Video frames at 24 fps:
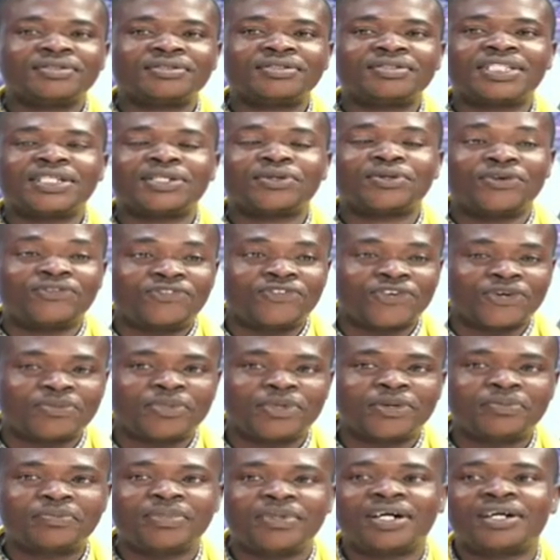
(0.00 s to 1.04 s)
C'est
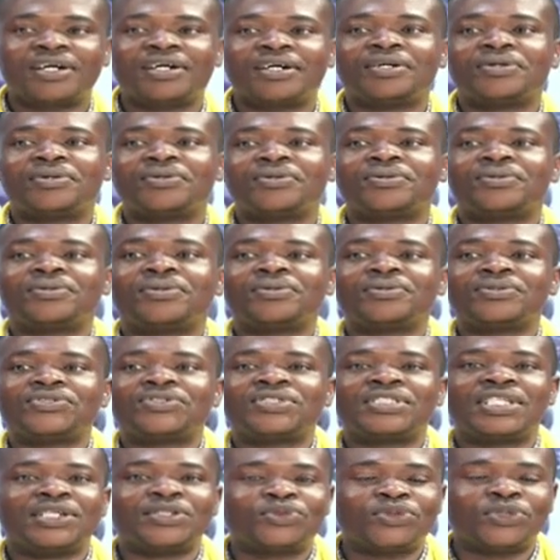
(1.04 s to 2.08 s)
conformément au
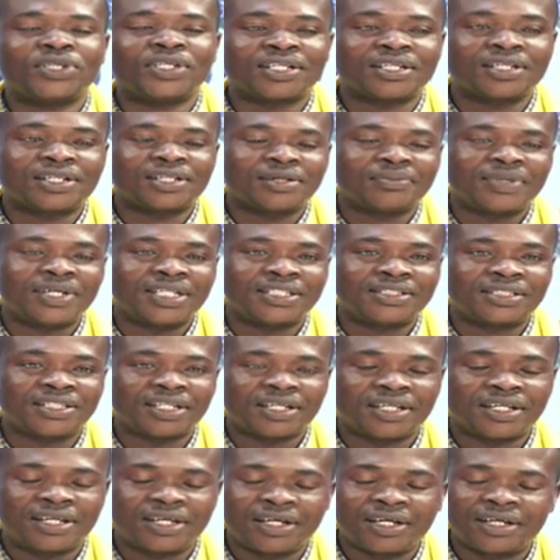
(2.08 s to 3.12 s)
statut règlement
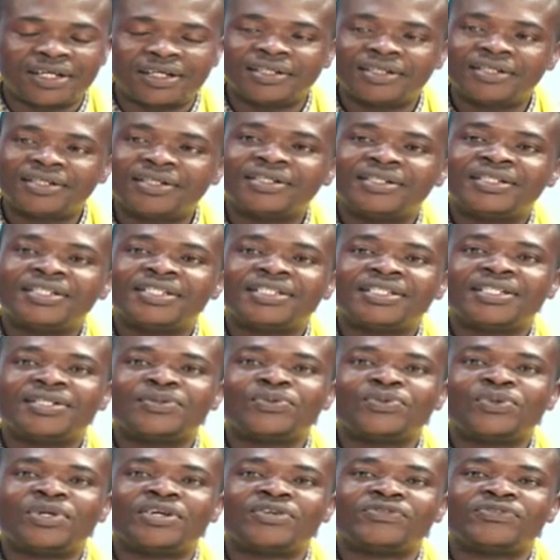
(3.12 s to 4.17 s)
intérieur que
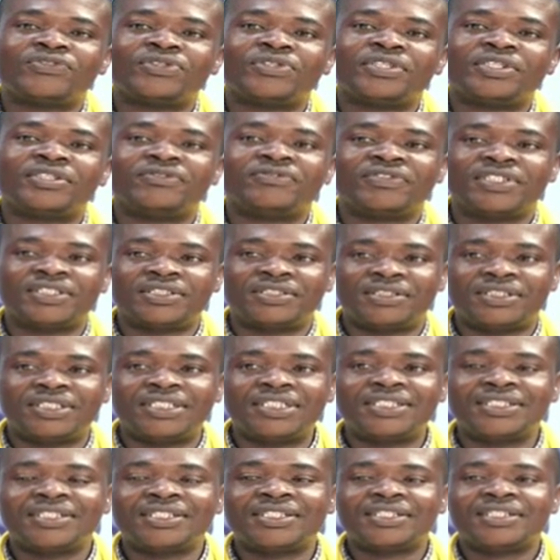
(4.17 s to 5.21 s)
nous l'avions
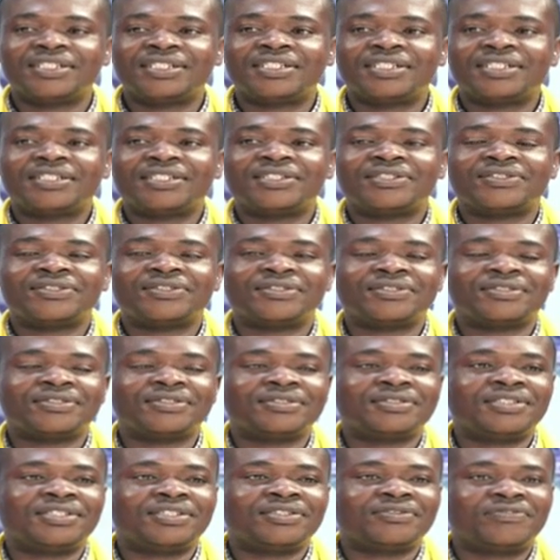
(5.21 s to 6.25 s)
investi euh,
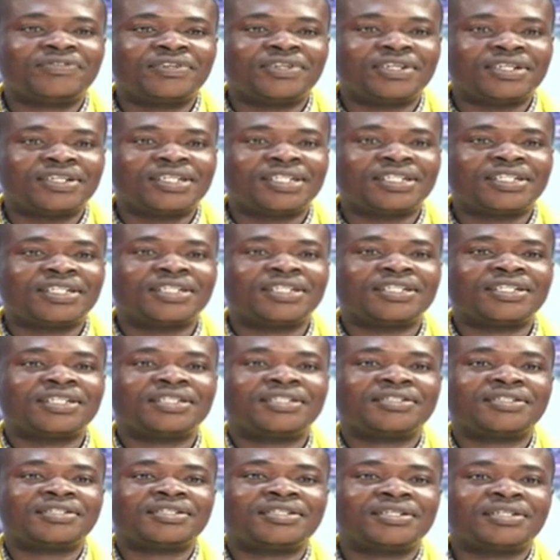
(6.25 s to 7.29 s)
devant euh,
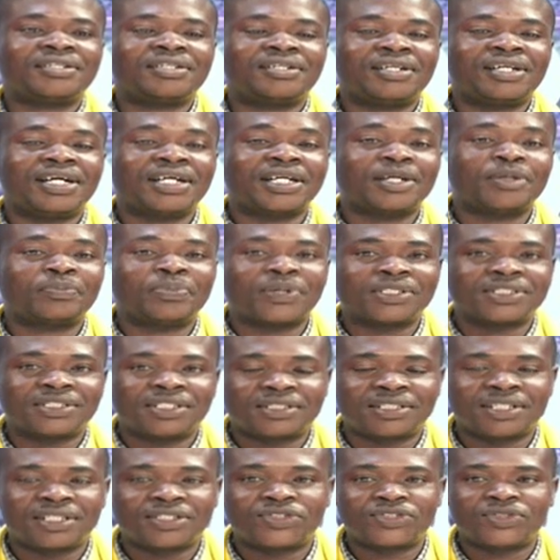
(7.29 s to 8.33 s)
la
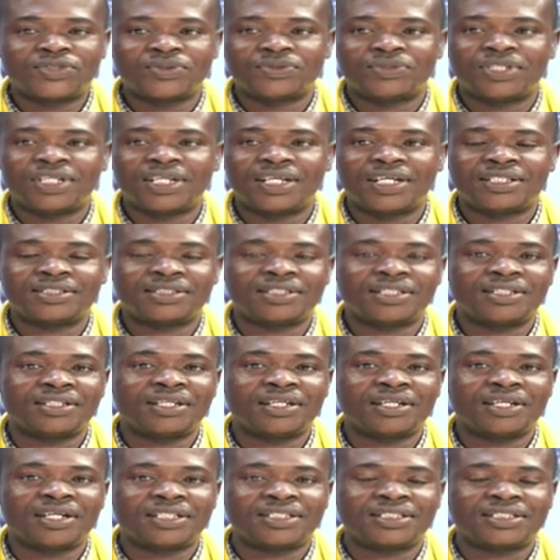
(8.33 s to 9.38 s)
représentation des
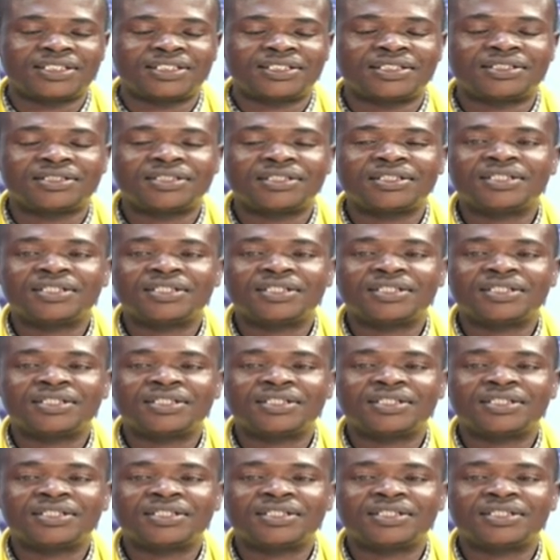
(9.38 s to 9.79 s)
SNDH.